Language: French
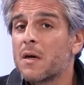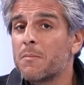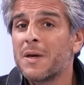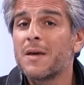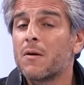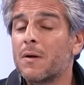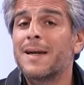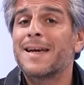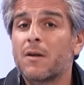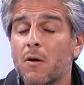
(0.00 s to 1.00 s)
met euh,
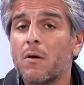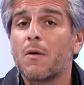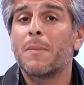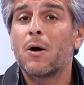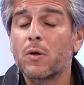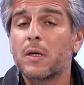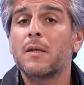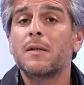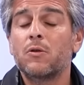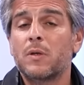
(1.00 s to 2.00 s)
l'école
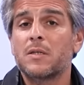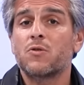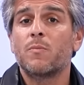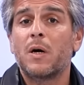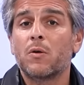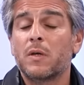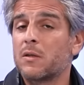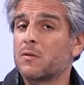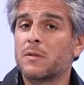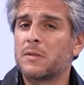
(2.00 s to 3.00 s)
marocaine, l'éducation marocaine
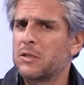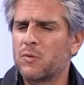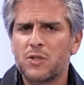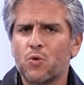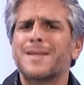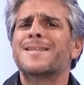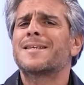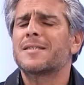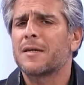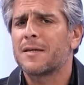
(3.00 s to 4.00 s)
dans une situation
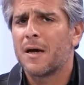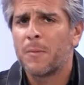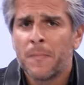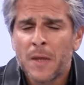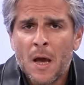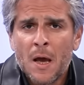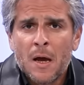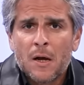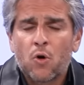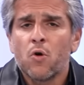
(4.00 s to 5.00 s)
inextricable
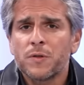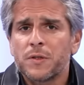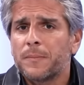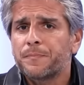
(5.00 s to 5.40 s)
cause